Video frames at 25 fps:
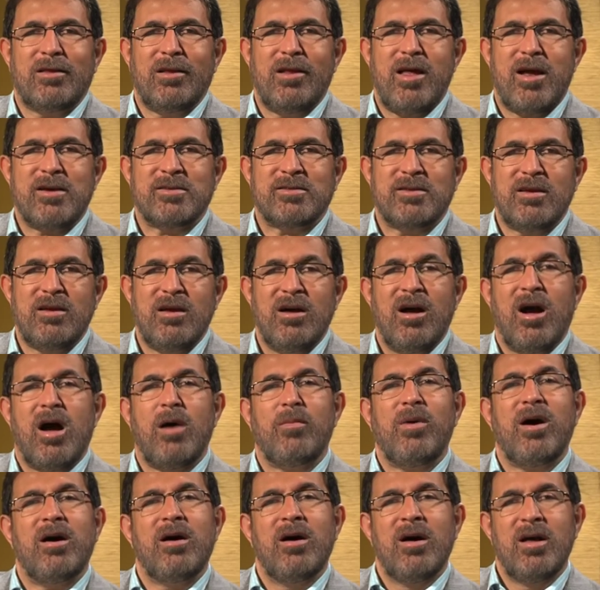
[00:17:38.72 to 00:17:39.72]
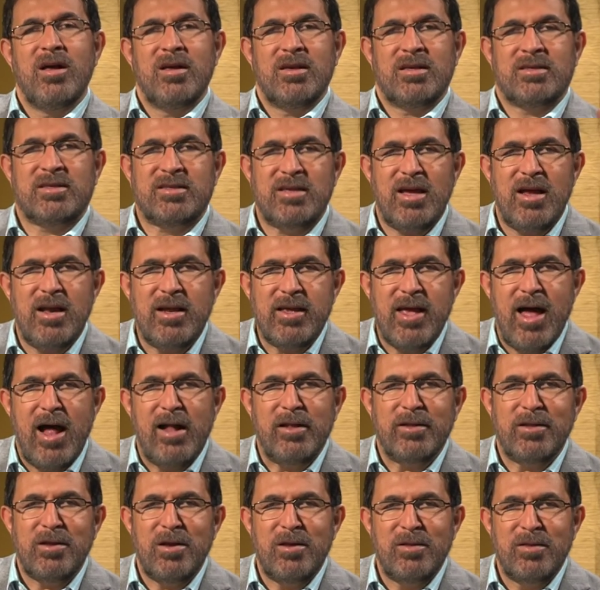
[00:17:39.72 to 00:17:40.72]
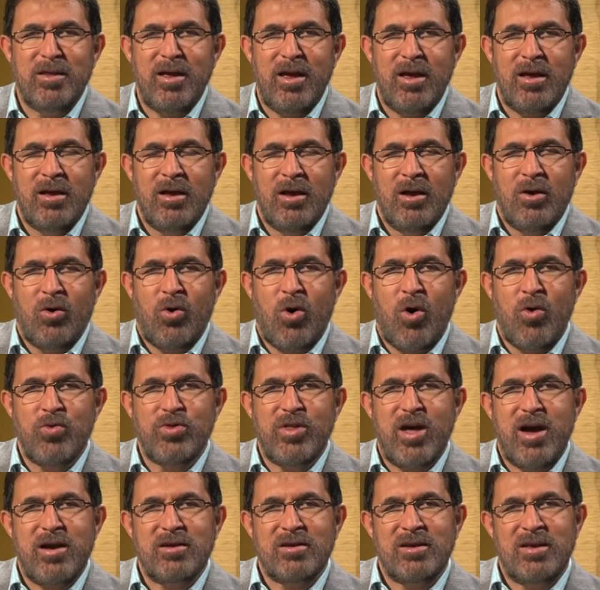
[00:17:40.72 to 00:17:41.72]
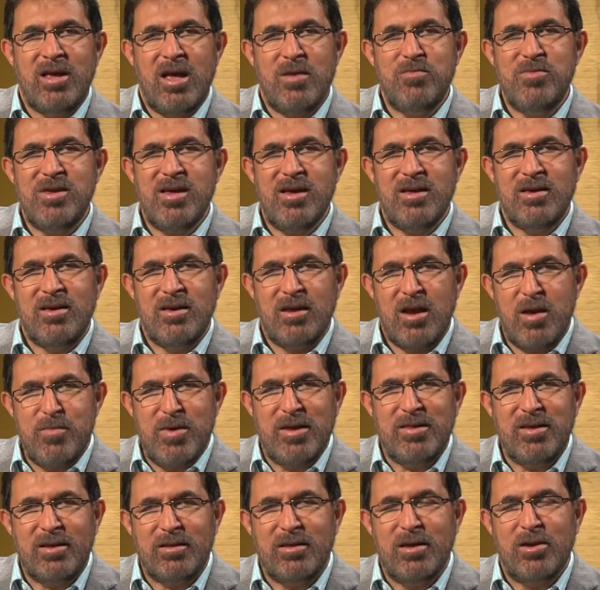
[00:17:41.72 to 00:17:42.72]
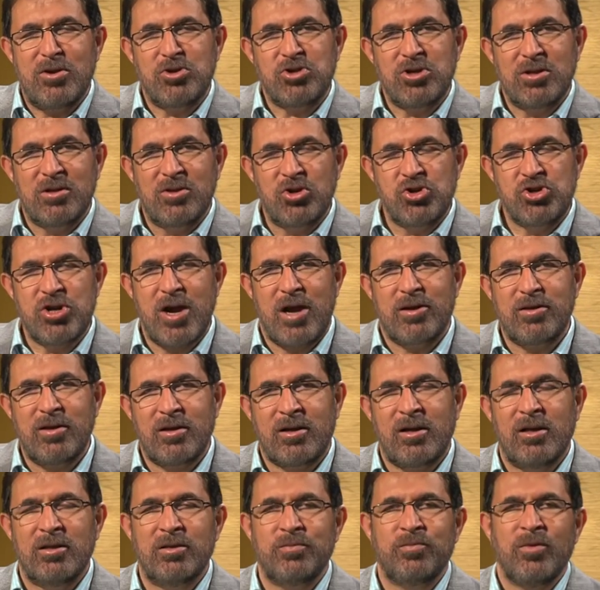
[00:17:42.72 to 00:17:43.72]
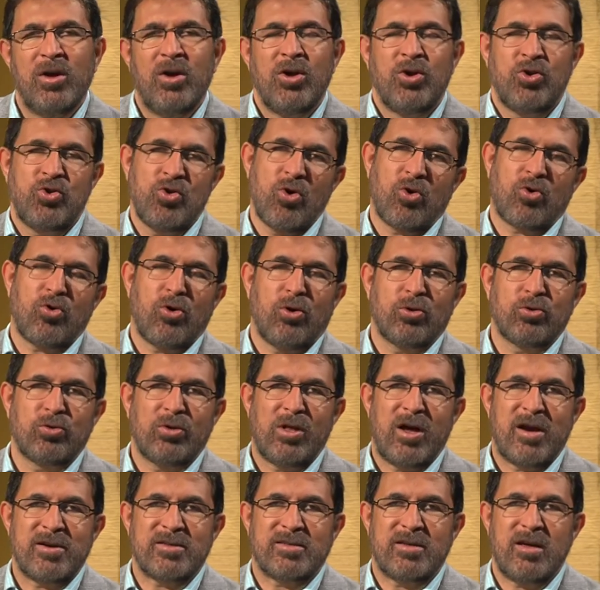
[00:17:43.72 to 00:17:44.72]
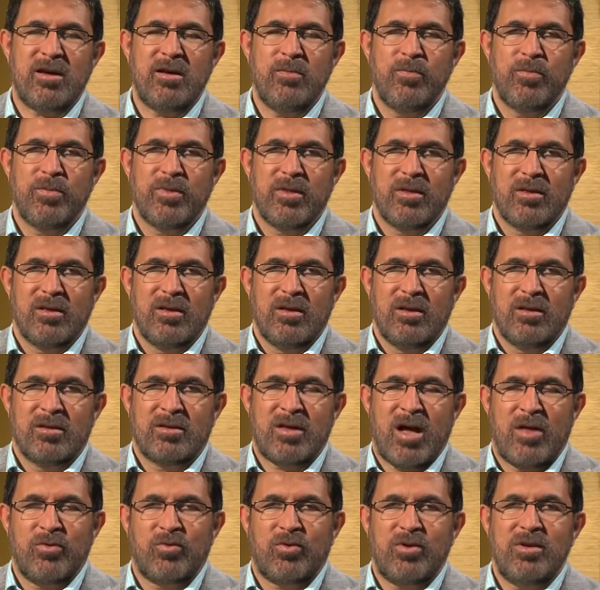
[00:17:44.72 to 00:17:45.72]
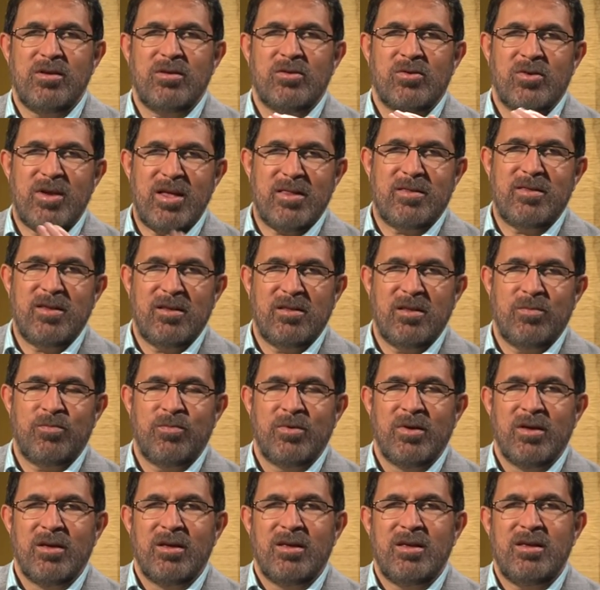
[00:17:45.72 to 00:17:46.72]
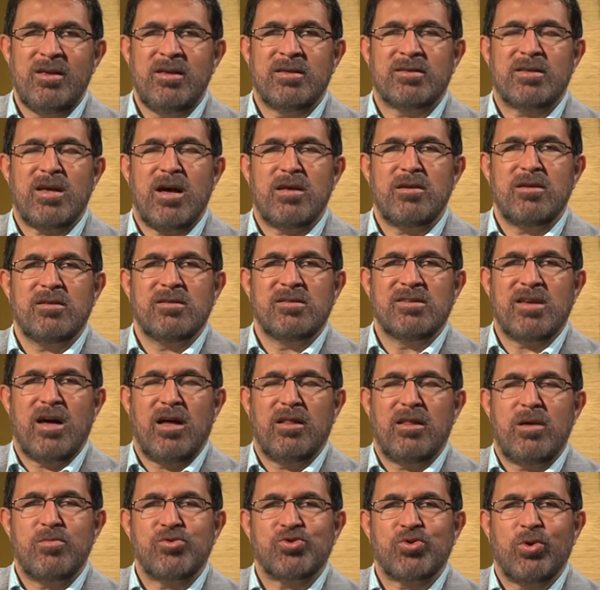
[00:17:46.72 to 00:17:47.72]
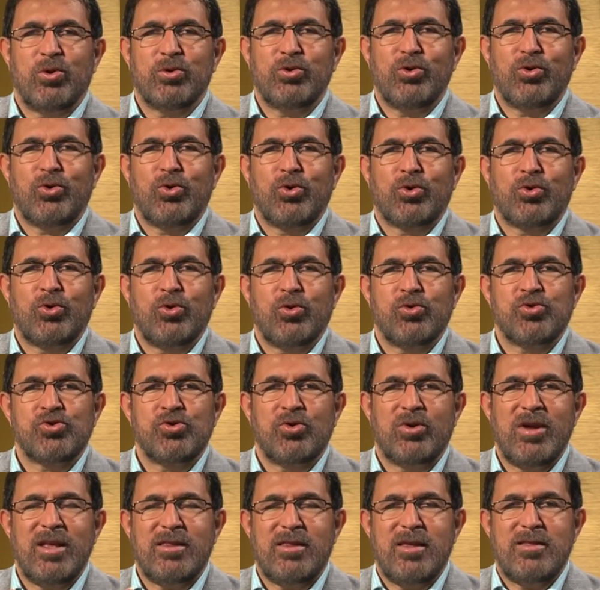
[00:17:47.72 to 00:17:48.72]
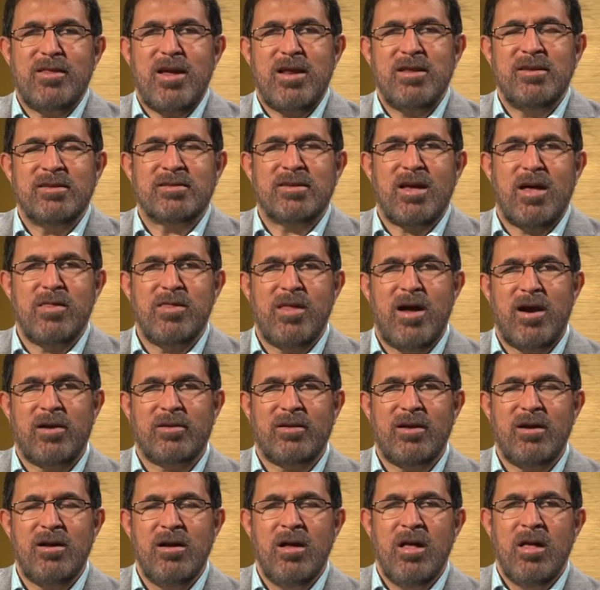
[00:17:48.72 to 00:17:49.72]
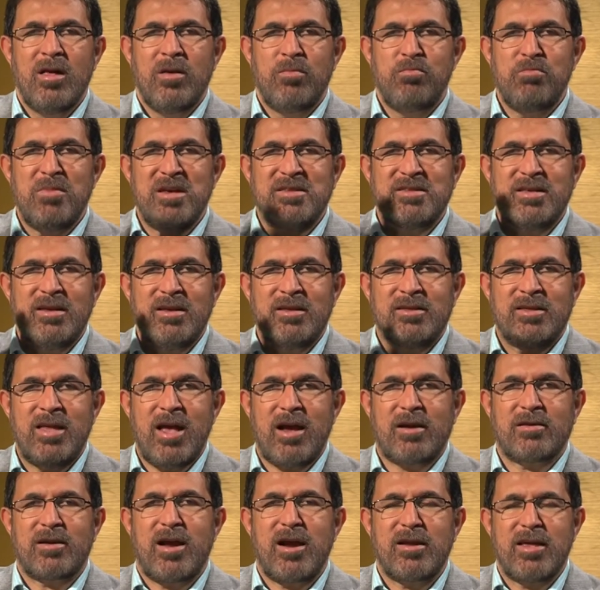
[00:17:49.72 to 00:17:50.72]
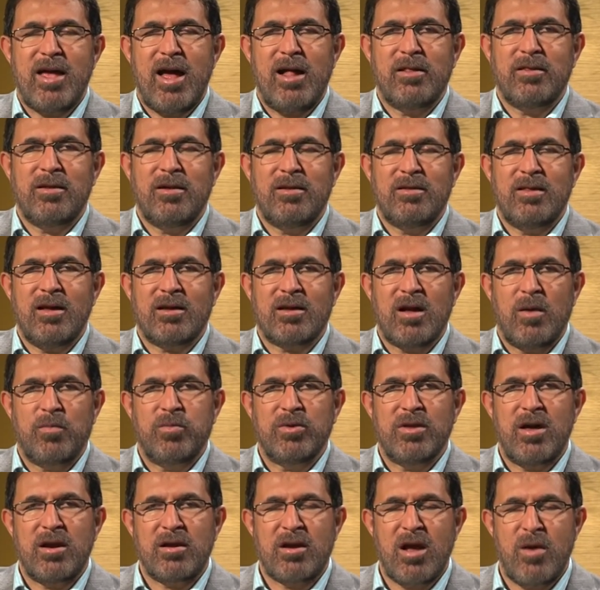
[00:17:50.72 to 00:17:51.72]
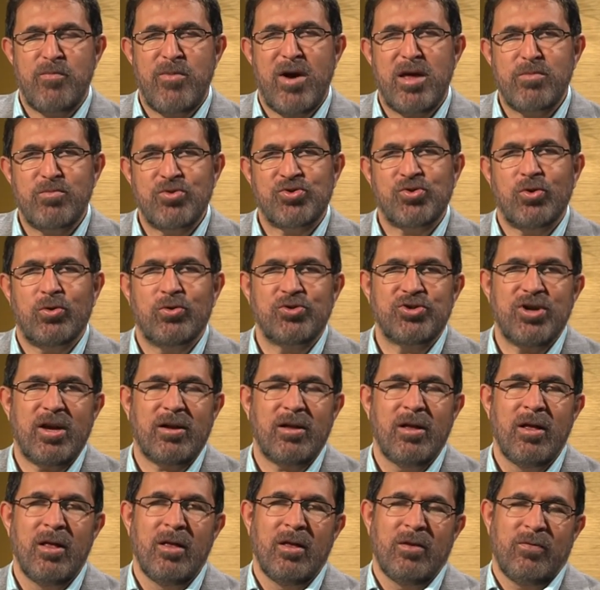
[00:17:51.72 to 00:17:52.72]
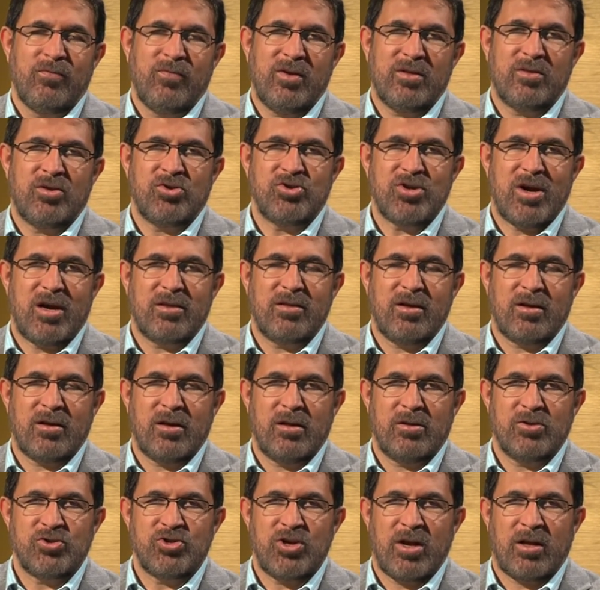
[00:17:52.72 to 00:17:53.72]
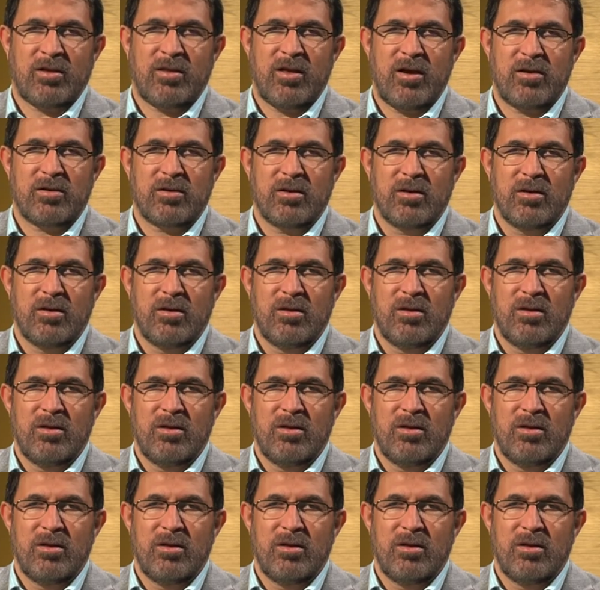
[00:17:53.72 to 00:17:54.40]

ettilerse ama sel geldiğinde onlar gemiye giremedikleri için dışarıda kalıp yok oldularsa Tanrı'yı reddedip İsa'nın sağlamış olduğu kurtuluşu reddeden insanlarda Mesih tekrar geldiğinde kapılar kapanmış olacak ve dışarıda kalacaklar.